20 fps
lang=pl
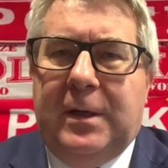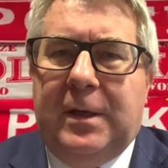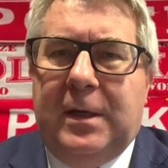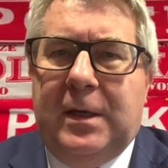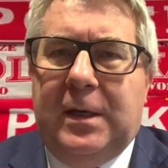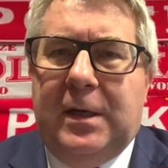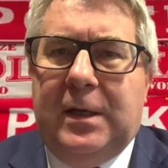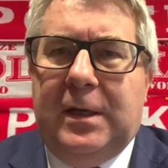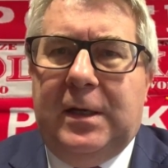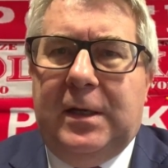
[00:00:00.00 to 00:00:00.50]

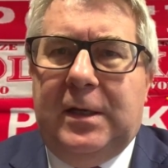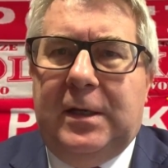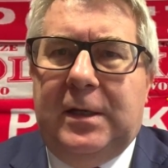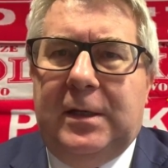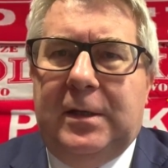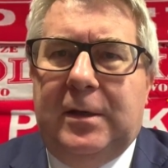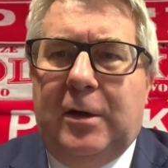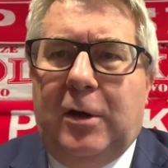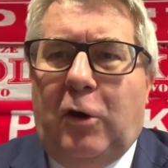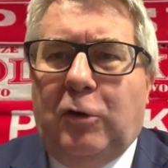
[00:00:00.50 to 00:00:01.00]
E,
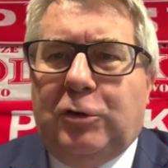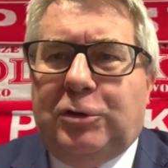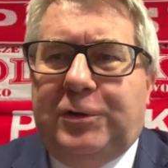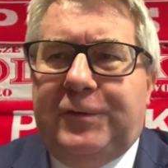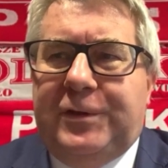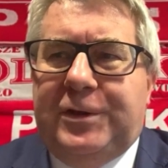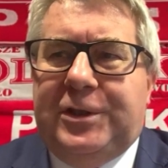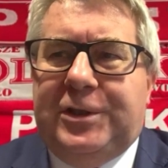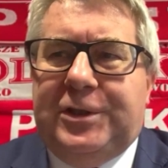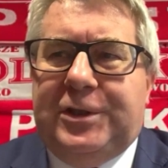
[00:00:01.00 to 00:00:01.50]

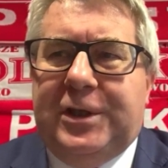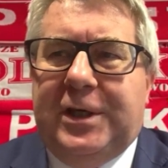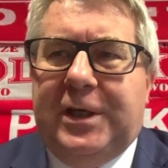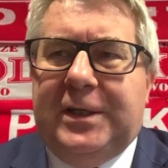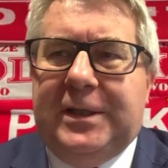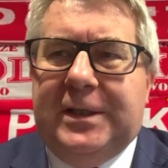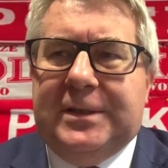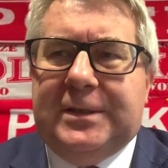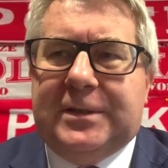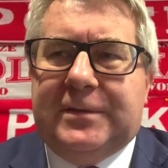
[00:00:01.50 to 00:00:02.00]

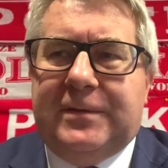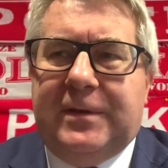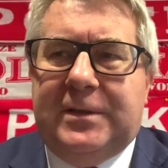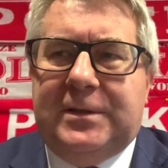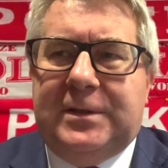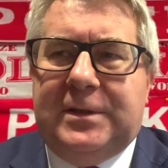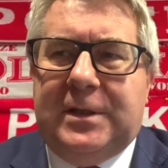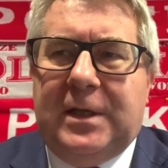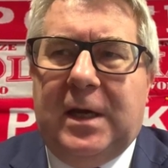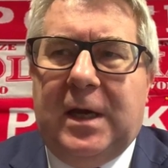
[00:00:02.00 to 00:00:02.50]
oczywiście jest
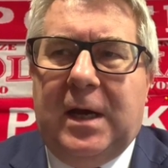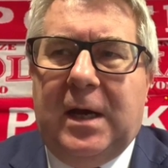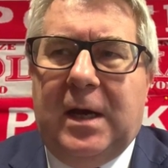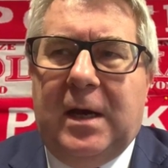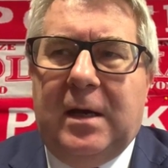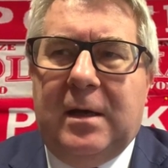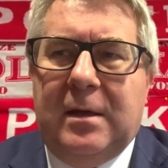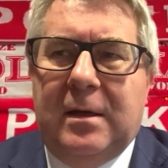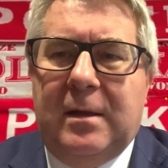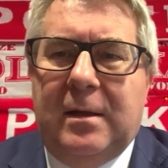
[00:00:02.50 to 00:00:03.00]

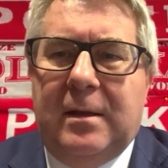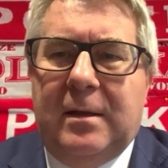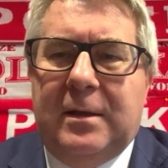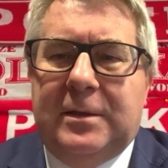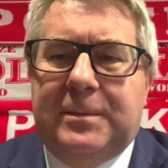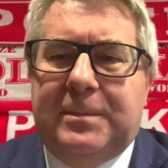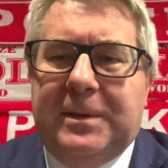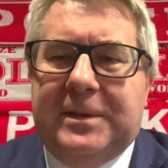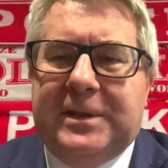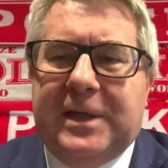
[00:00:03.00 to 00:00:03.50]
kwestia
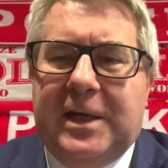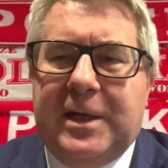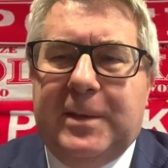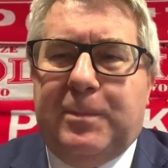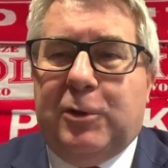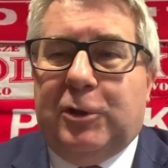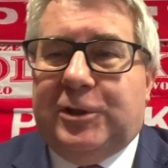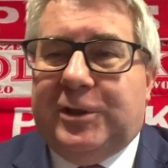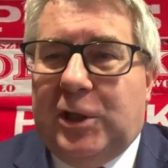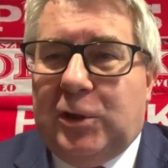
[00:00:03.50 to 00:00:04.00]
specjalnych
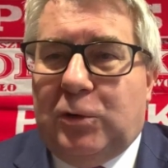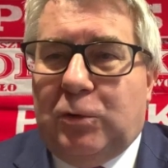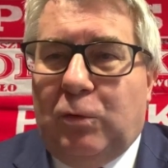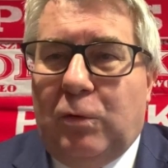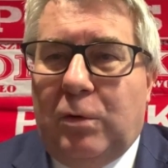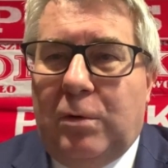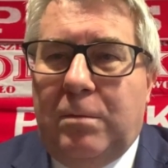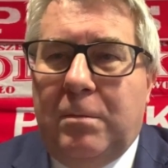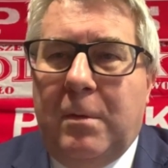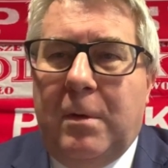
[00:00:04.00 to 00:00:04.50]

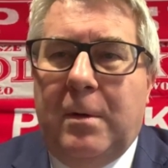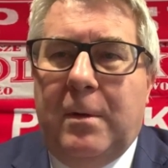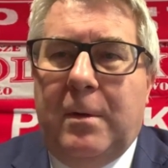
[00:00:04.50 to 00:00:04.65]
procedur,